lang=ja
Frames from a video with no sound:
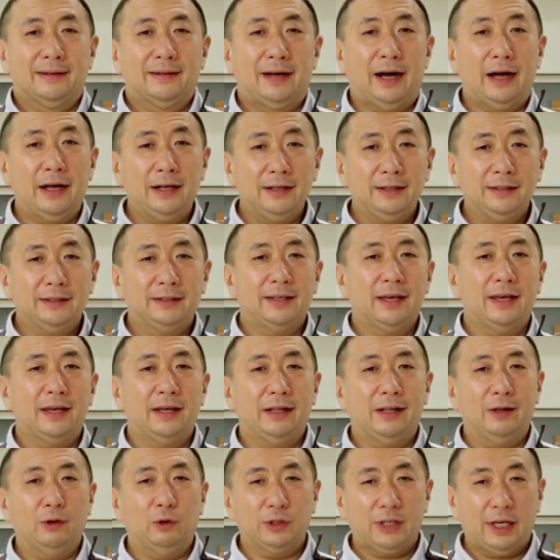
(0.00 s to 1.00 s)
会員
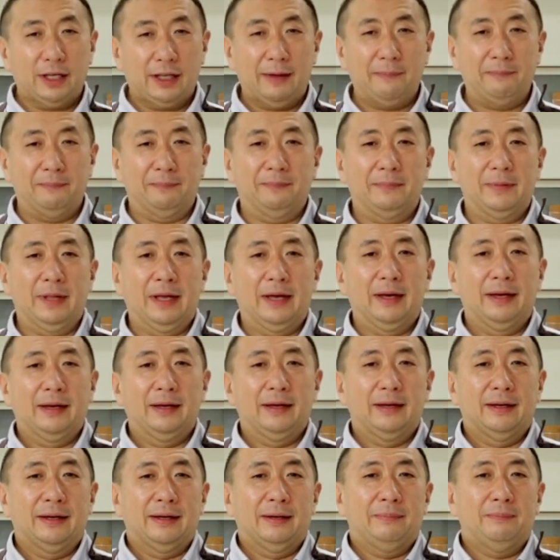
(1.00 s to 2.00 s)
制餃子店
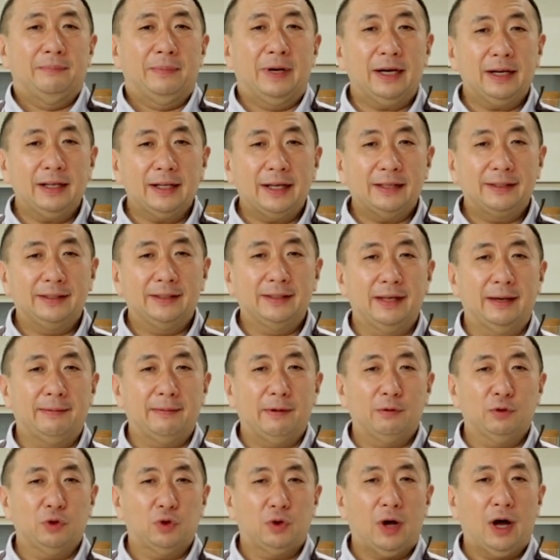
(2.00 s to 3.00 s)
パラダイス
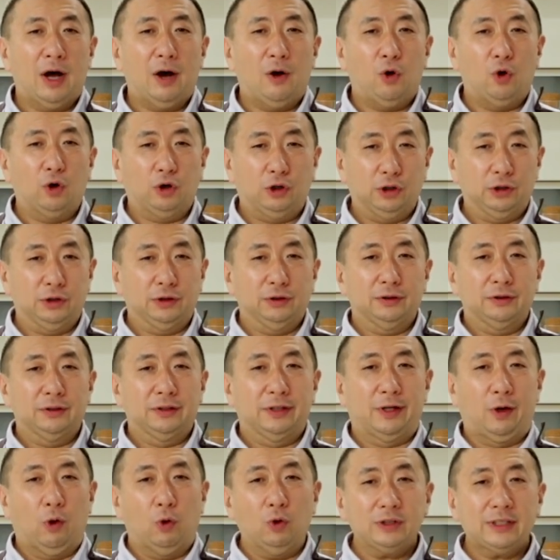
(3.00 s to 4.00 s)
山本が送る
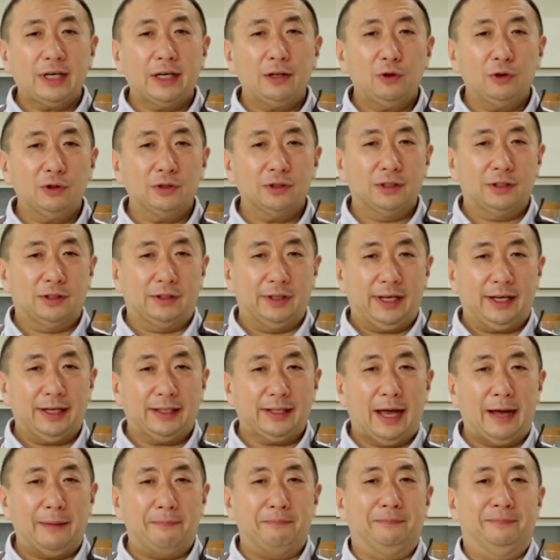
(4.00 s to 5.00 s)
餃子の作り
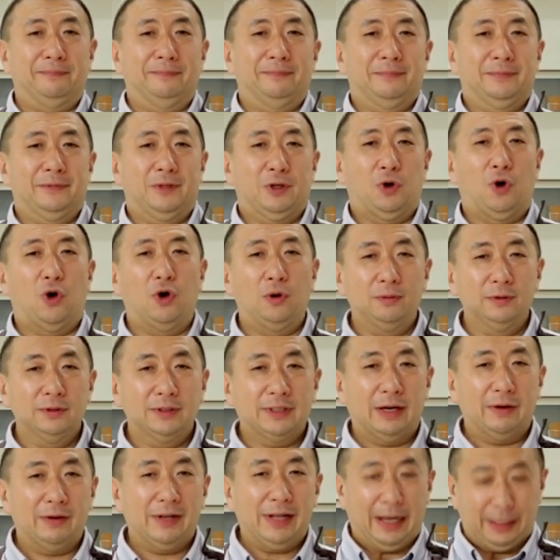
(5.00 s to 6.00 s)
方公
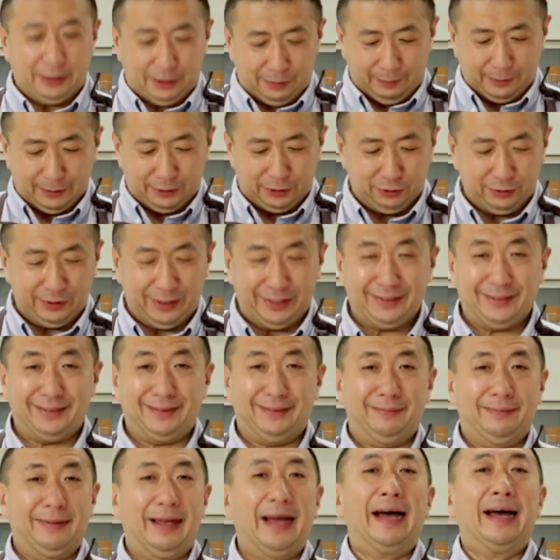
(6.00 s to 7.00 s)
文社より発売中で
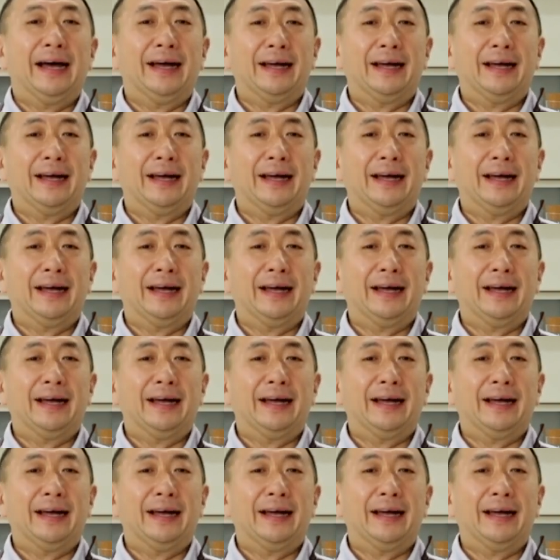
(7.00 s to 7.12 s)
す